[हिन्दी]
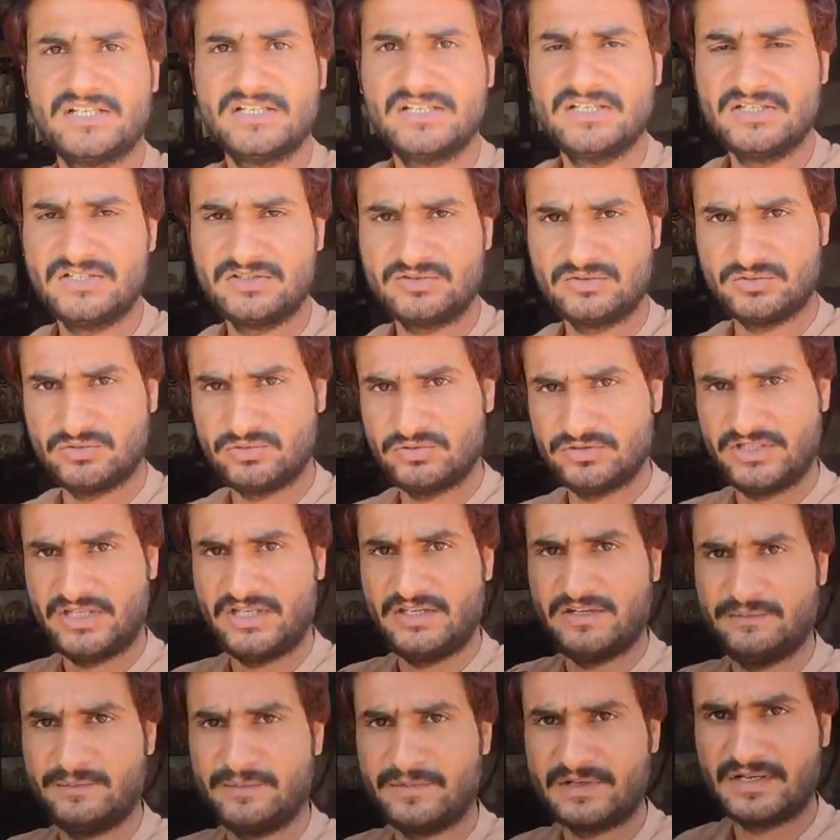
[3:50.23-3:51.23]
था तो
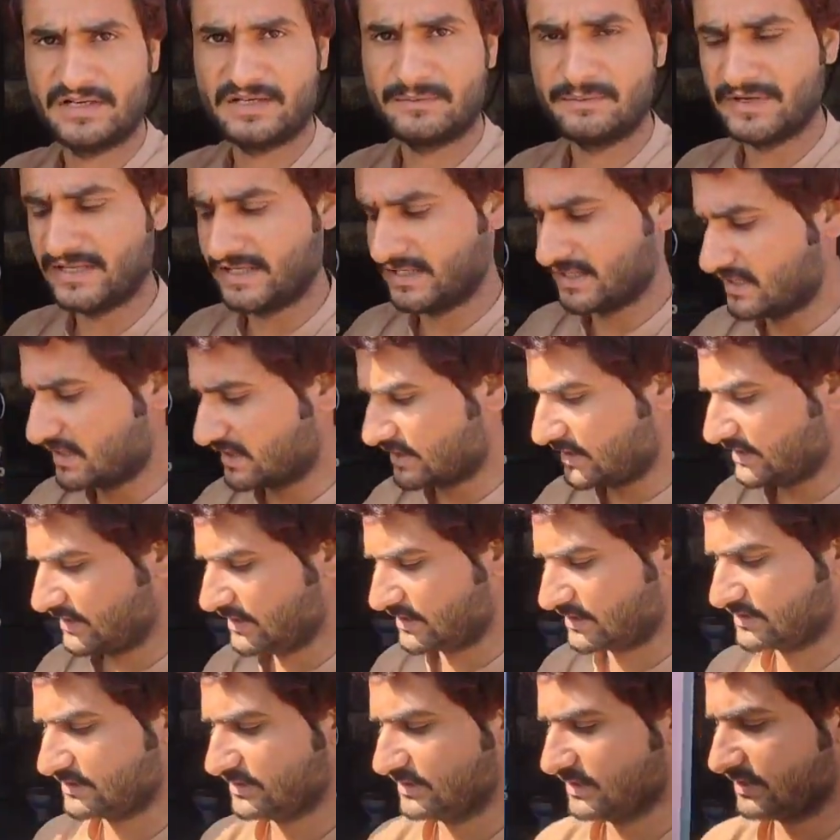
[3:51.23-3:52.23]
ये मैंने घर ही
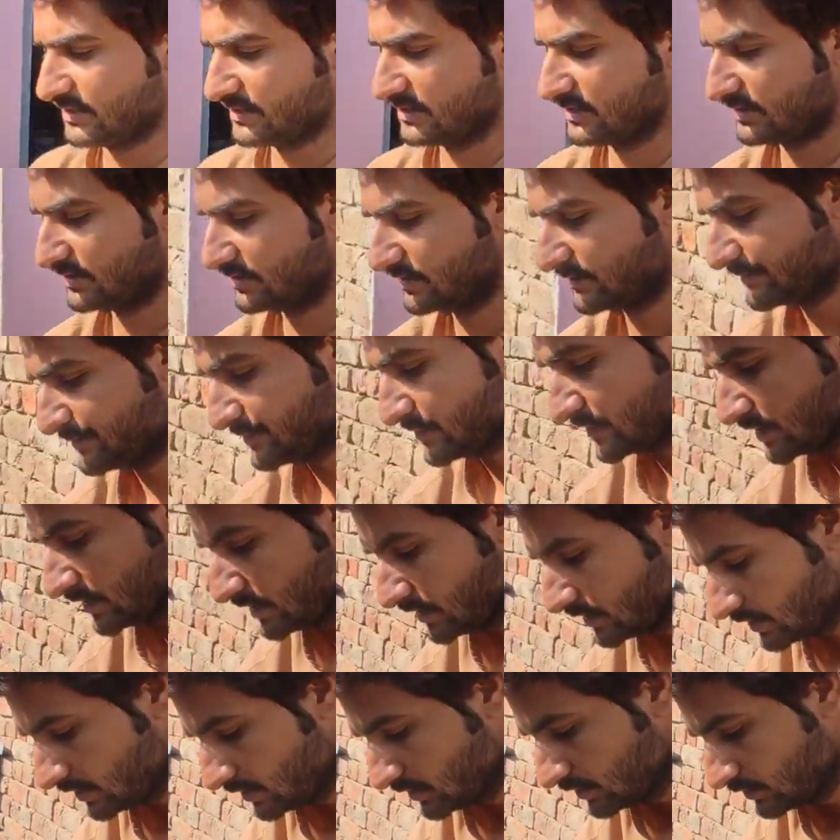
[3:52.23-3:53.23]
रख दिया था
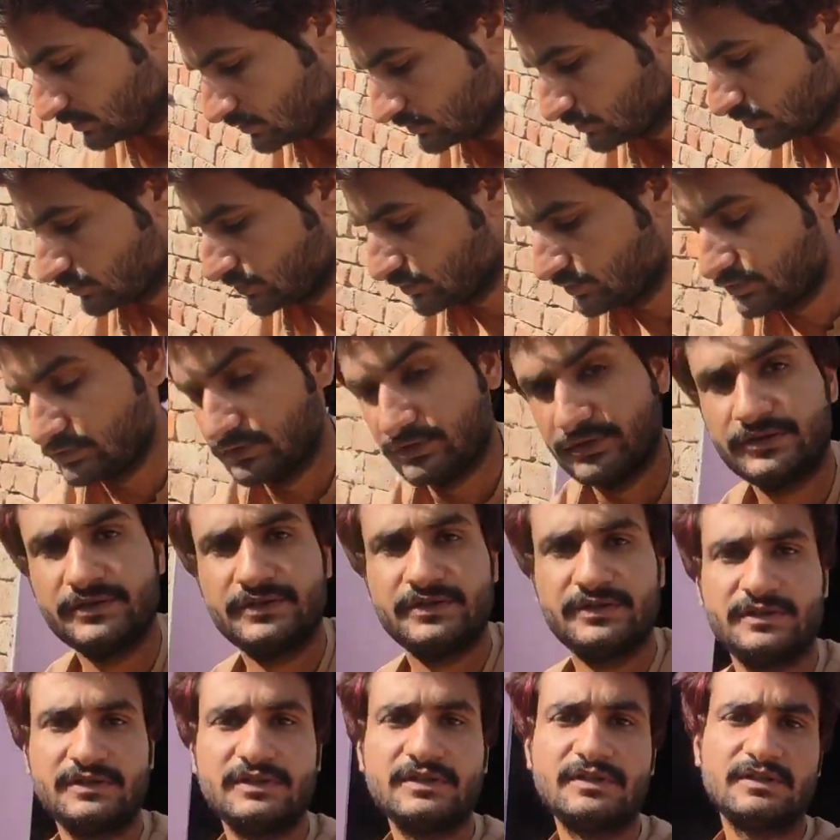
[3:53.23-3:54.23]
तो
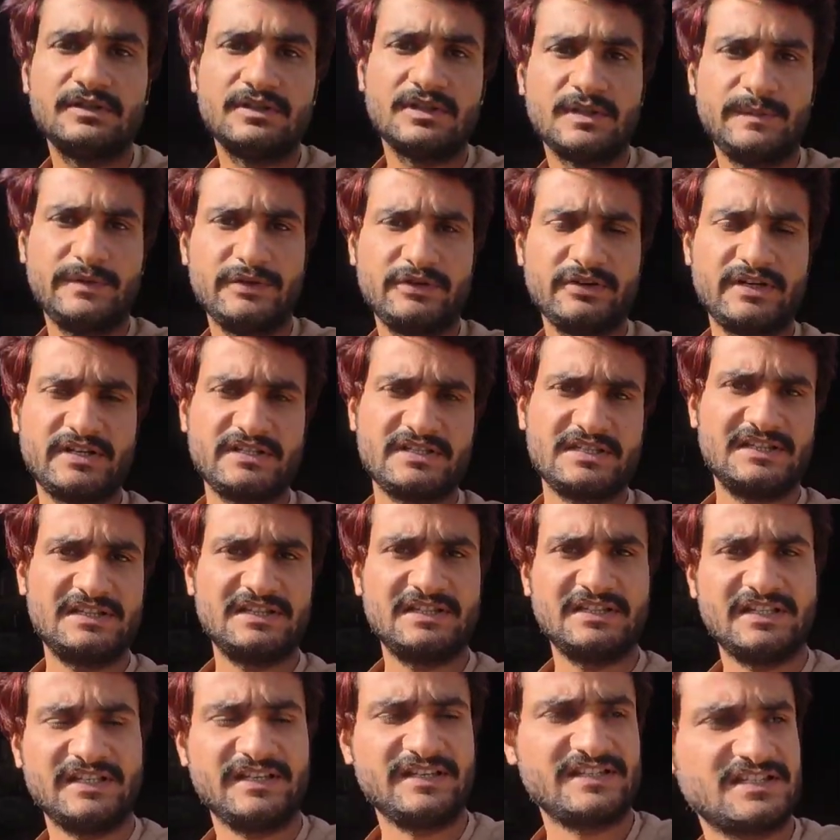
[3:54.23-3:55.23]
अभी जो ना चलते हैं